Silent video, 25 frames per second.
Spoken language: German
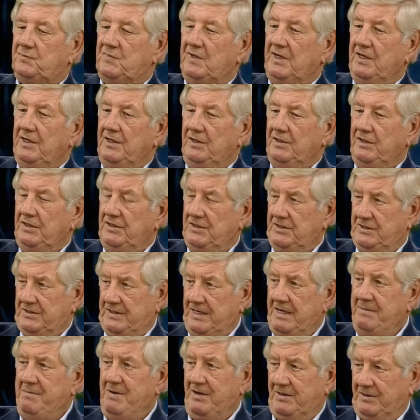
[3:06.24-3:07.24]
Dieses
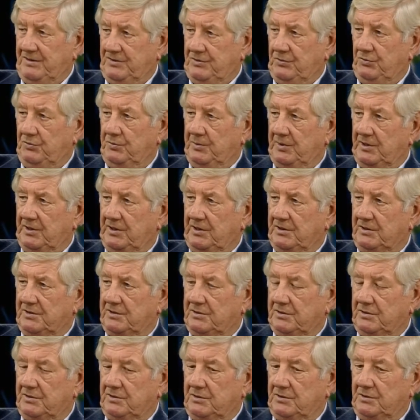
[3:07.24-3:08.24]
Thema ist übrigens
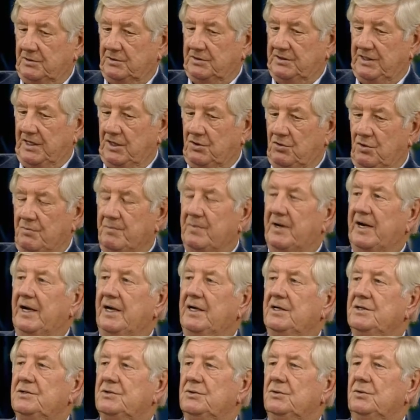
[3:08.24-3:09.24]
äh, sehr
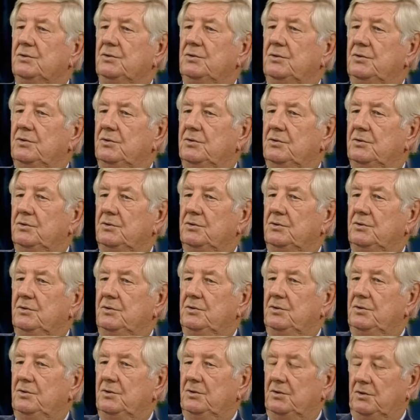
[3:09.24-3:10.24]
komplex und mhm. äh,
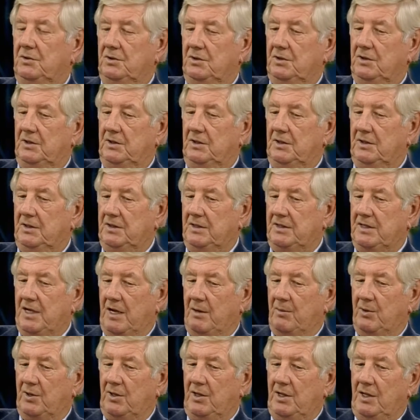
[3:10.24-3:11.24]
ich
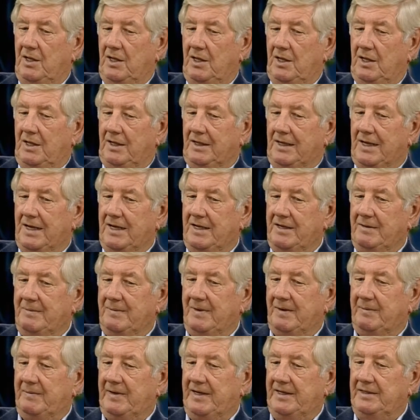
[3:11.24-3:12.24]
habe gerade in
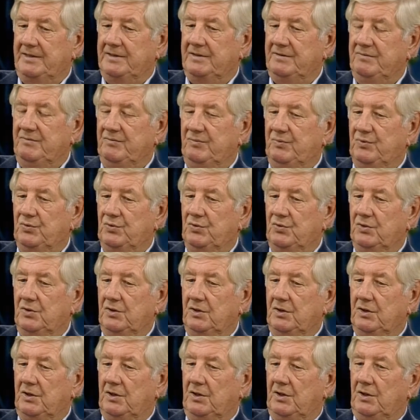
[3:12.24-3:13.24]
meinem letzten Buch
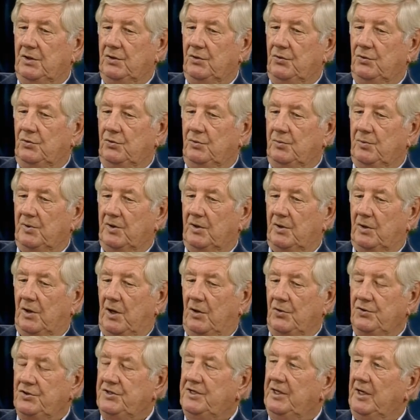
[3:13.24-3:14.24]
über
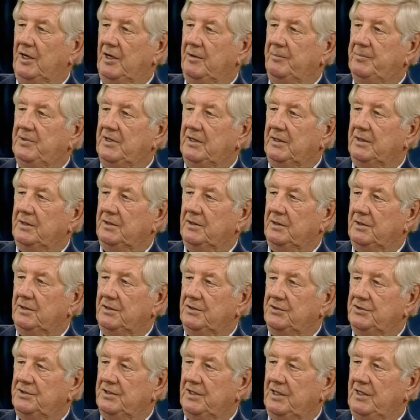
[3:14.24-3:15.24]
Austherapierte
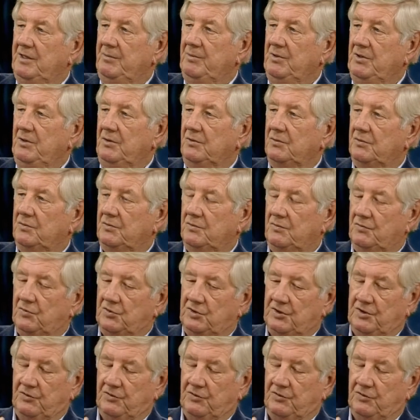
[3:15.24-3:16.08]
geschrieben und wo ich mhm.